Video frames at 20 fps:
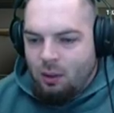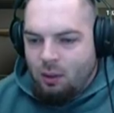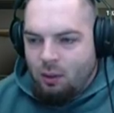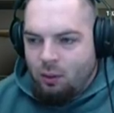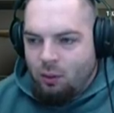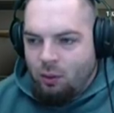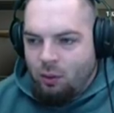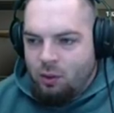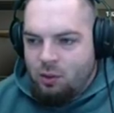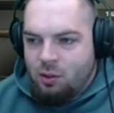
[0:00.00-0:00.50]

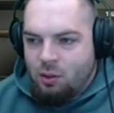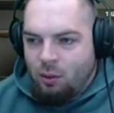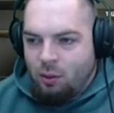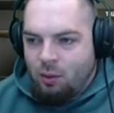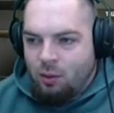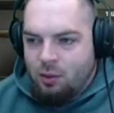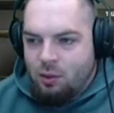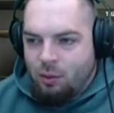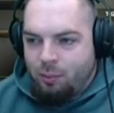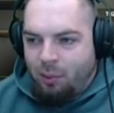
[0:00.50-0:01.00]
Und so,
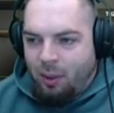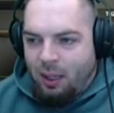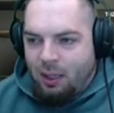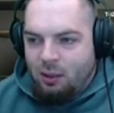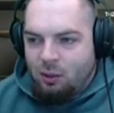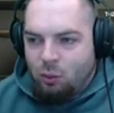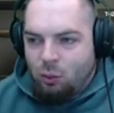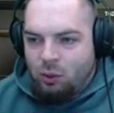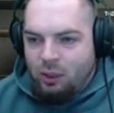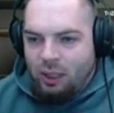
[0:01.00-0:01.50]

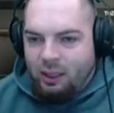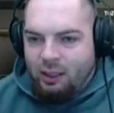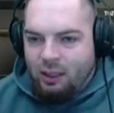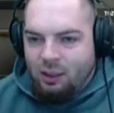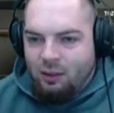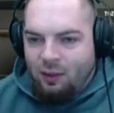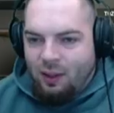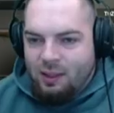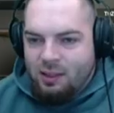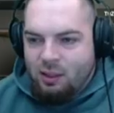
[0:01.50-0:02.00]
sobald du den dann
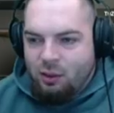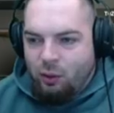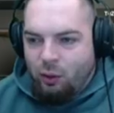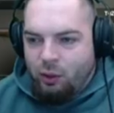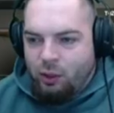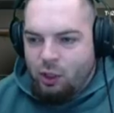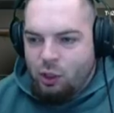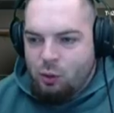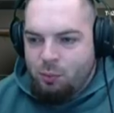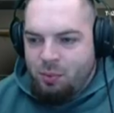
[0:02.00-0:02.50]
quasi
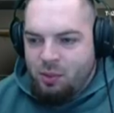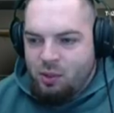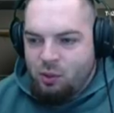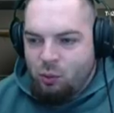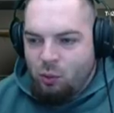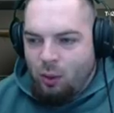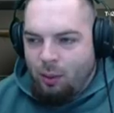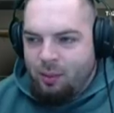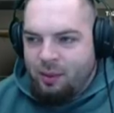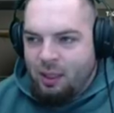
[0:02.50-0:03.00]
tötest, bist
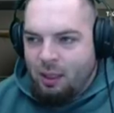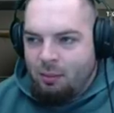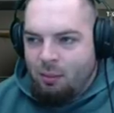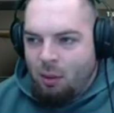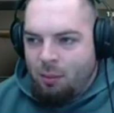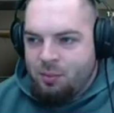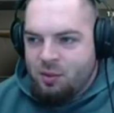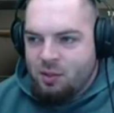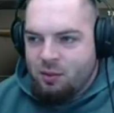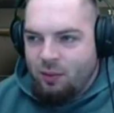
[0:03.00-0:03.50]
du aber der
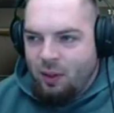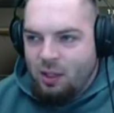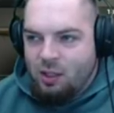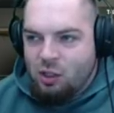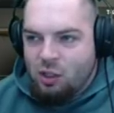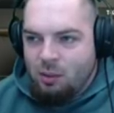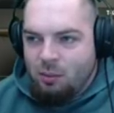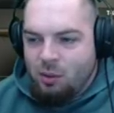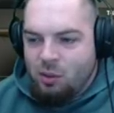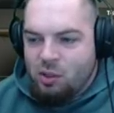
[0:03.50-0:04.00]
Mobs, weißt
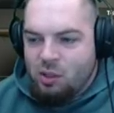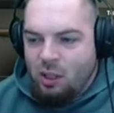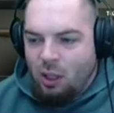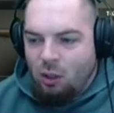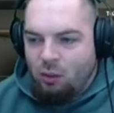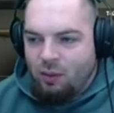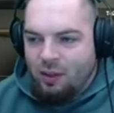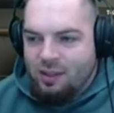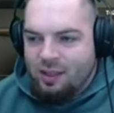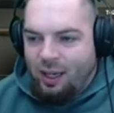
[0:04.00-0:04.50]
du? Die müssten da
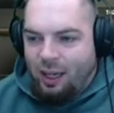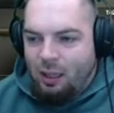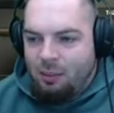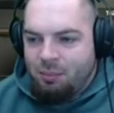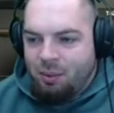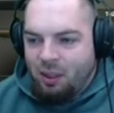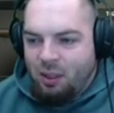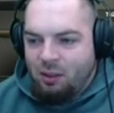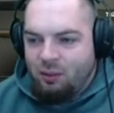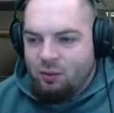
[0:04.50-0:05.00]
irgendwas
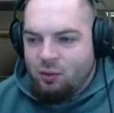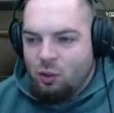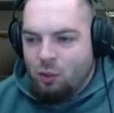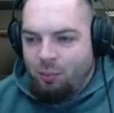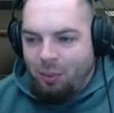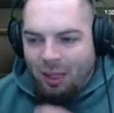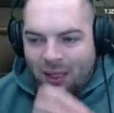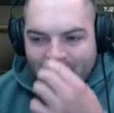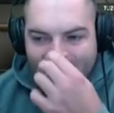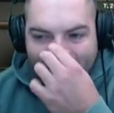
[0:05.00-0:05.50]
reinbringen.
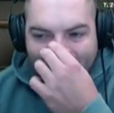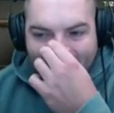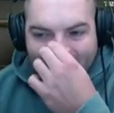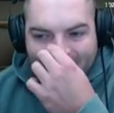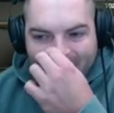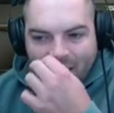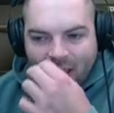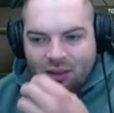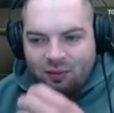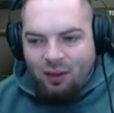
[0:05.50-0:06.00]
Sobald
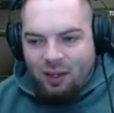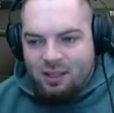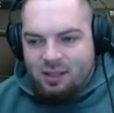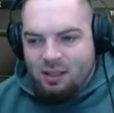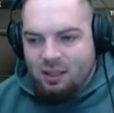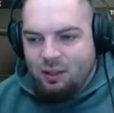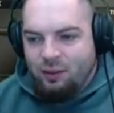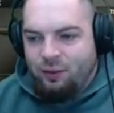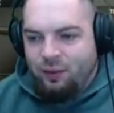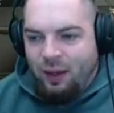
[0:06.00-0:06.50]
der
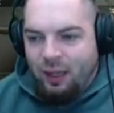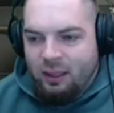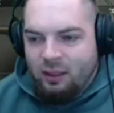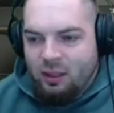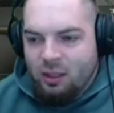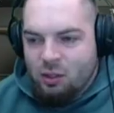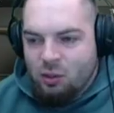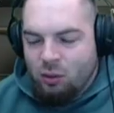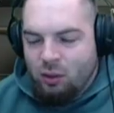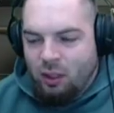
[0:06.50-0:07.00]
quasi gefleckt
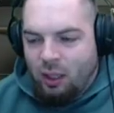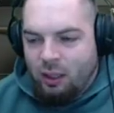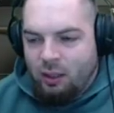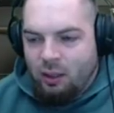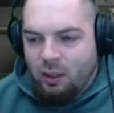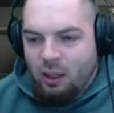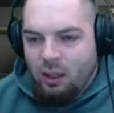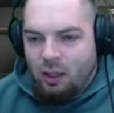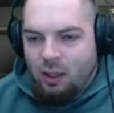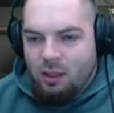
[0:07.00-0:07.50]
ist und
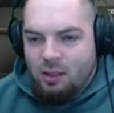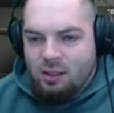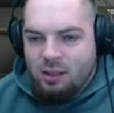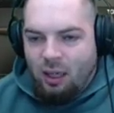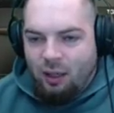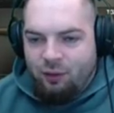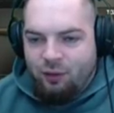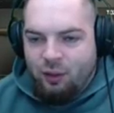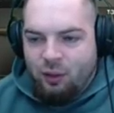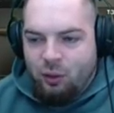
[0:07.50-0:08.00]
einen
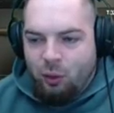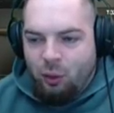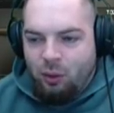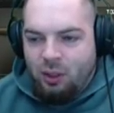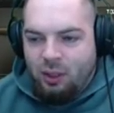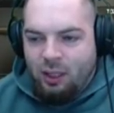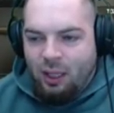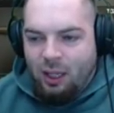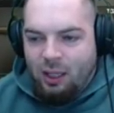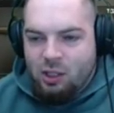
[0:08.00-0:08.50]
Scav
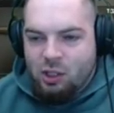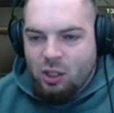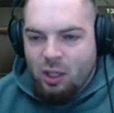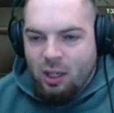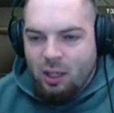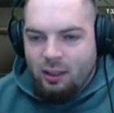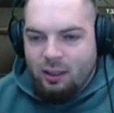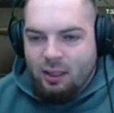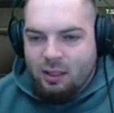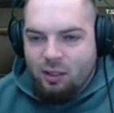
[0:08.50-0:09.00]
getötet hast,
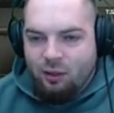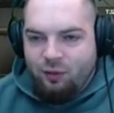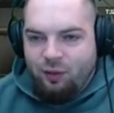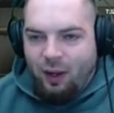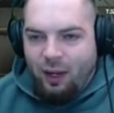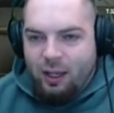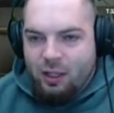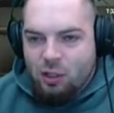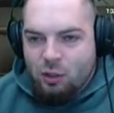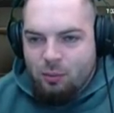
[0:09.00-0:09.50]
dass er
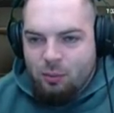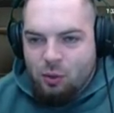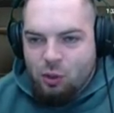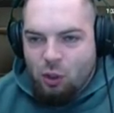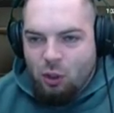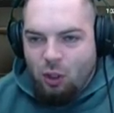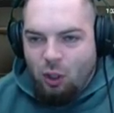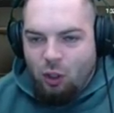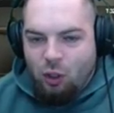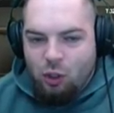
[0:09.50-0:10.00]
frei zum
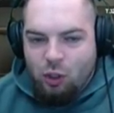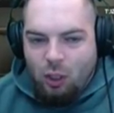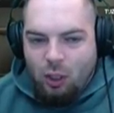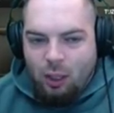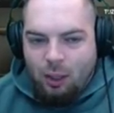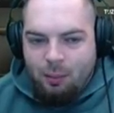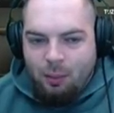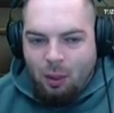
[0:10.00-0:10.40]
Schu ähm,